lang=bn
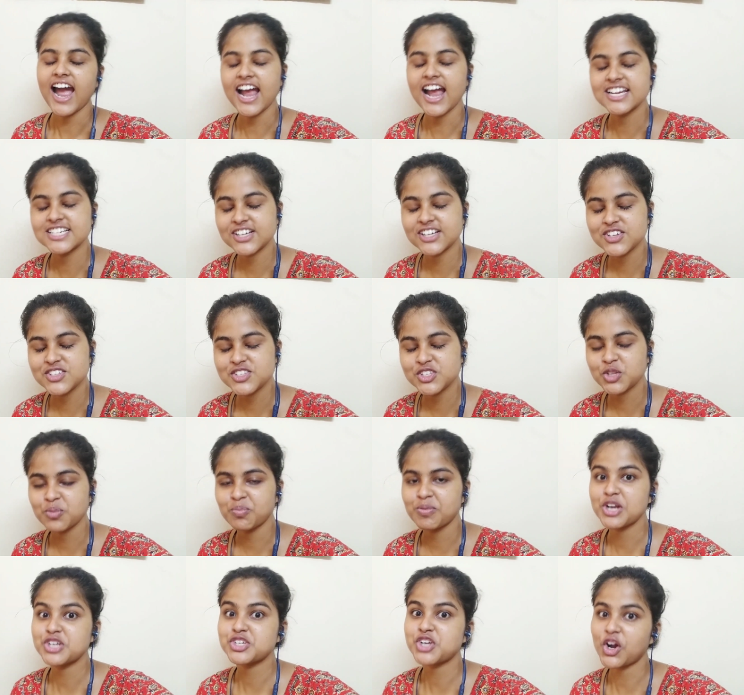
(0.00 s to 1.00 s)
আশা করছি
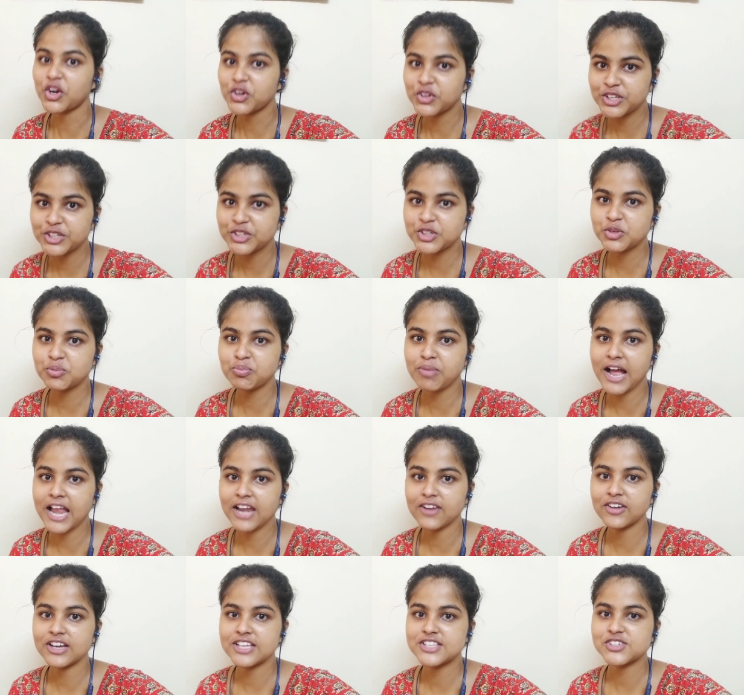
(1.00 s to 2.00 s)
তোমরা সকলে খুব
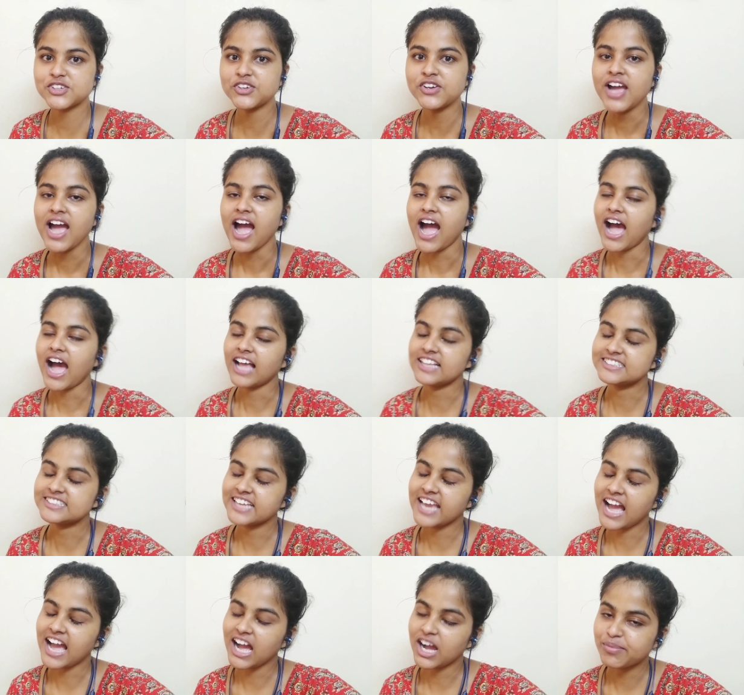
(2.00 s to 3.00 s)
ভালো আছো আজকে
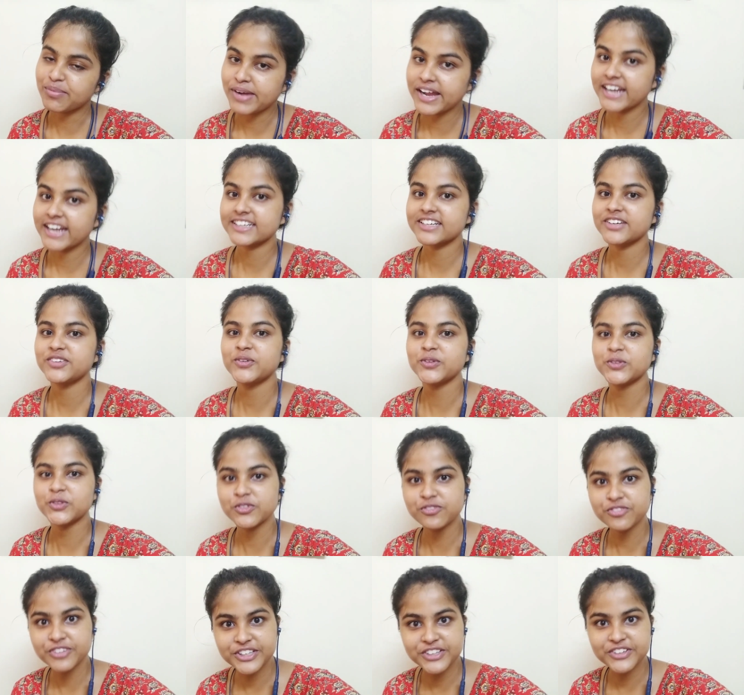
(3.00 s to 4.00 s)
আবার একটা নতুন
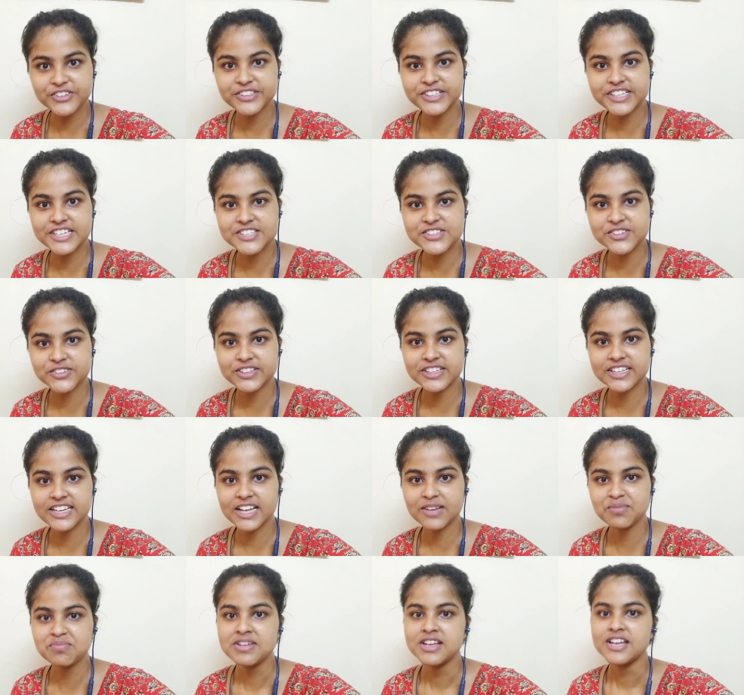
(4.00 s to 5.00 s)
ভিডিও নিয়ে চলে
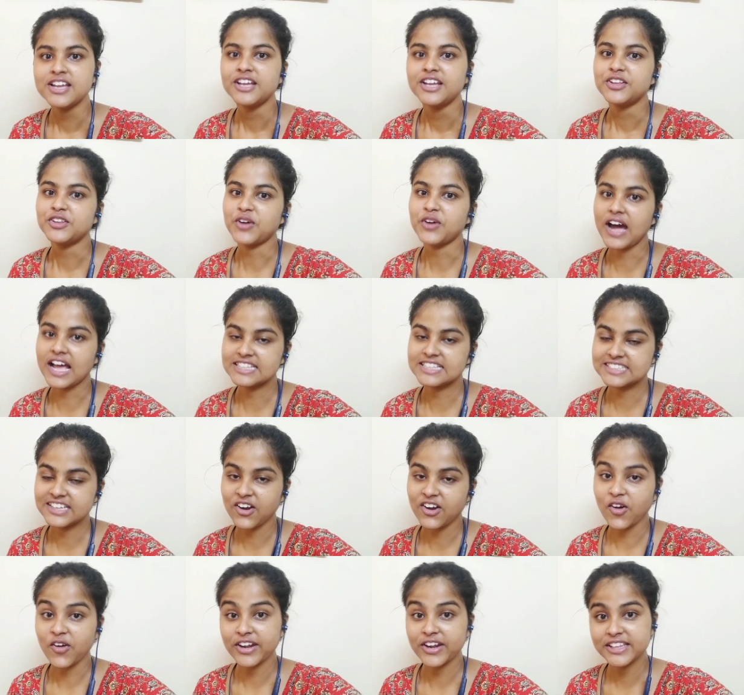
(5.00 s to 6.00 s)
এলাম তো আজকে
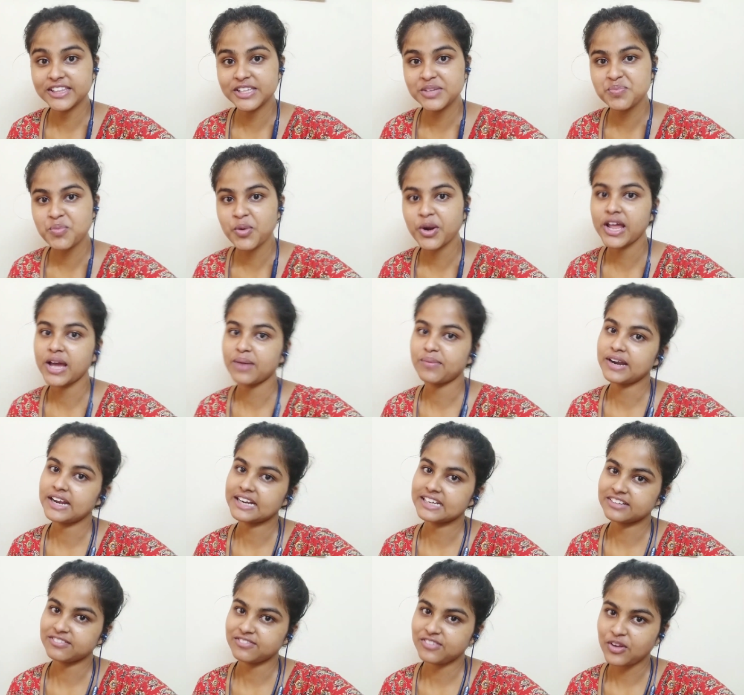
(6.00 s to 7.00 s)
অনেক দিন পরে আবার
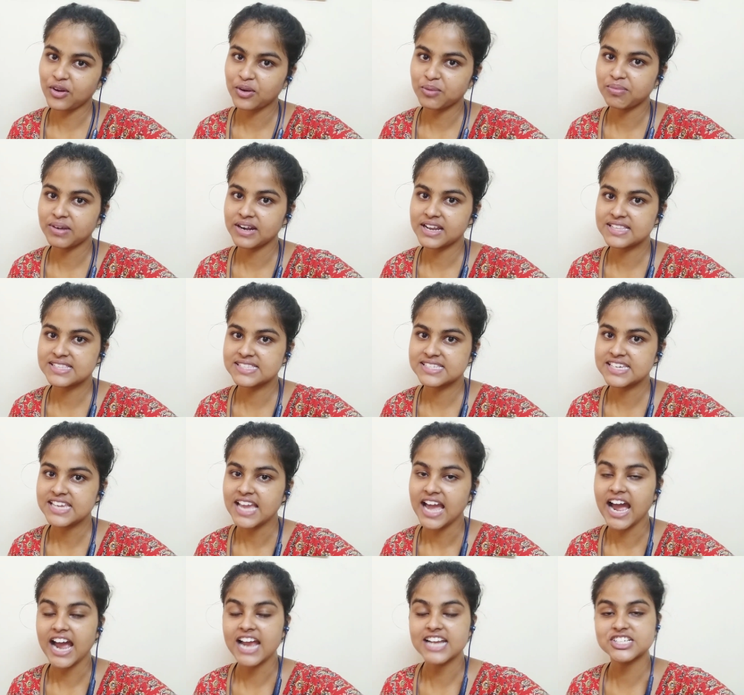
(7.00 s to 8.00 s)
একটা ব্লগ বানাচ্ছি
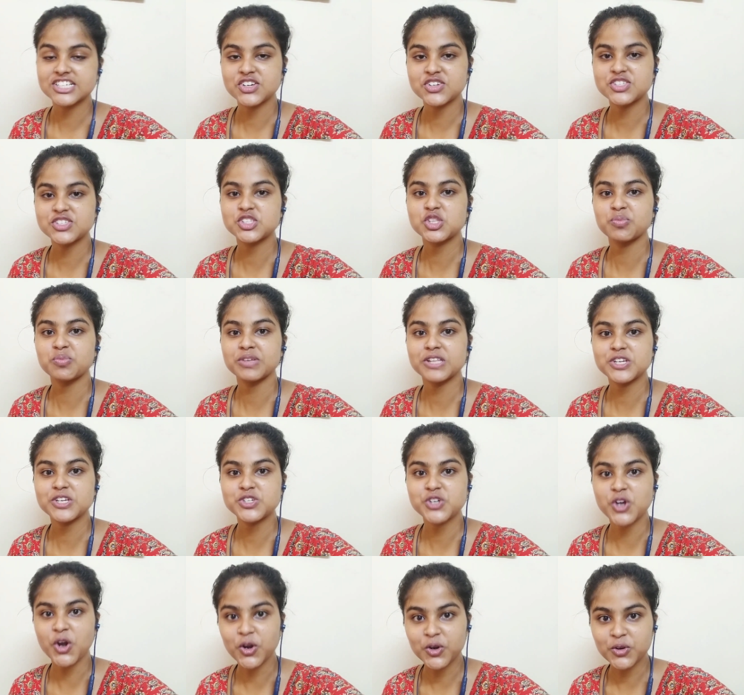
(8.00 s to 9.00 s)
আশা করছি তোমাদের
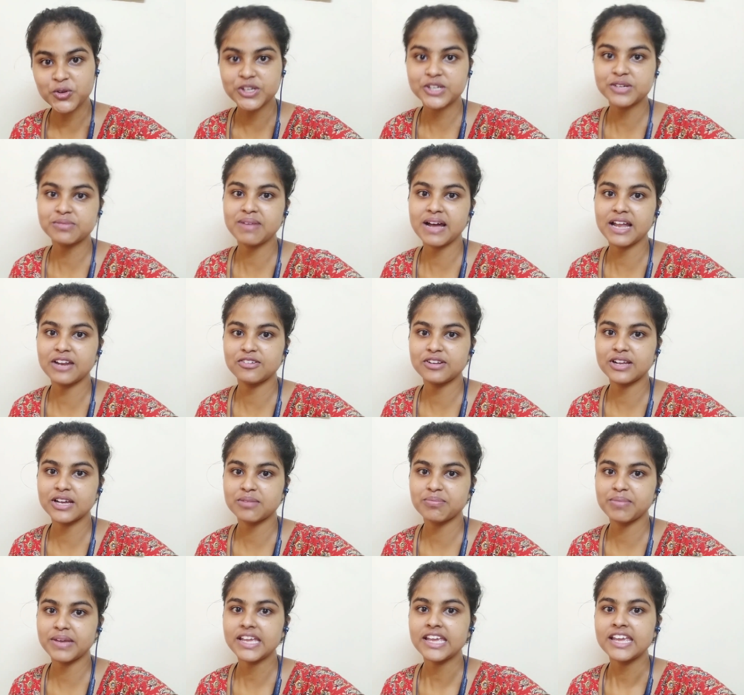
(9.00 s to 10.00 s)
সকলের ভালো
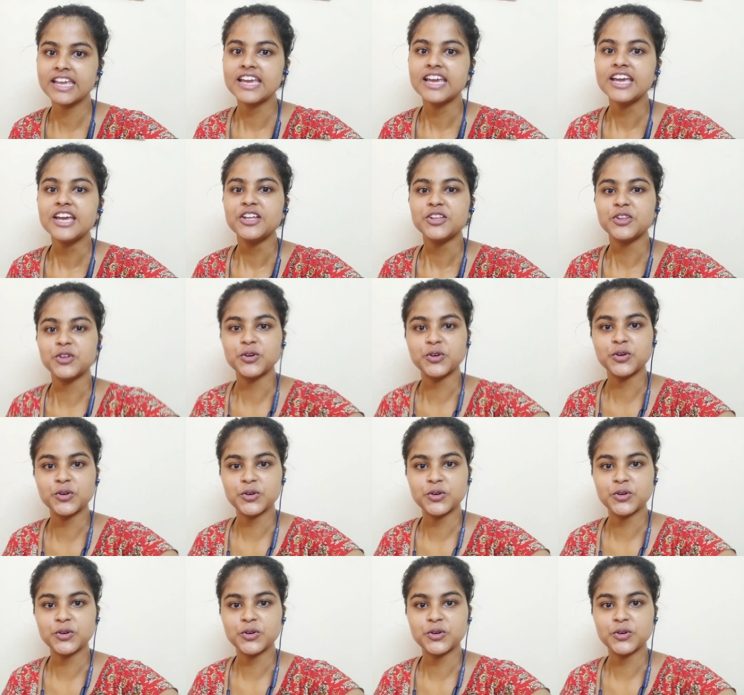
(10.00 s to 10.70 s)
লাগবে তো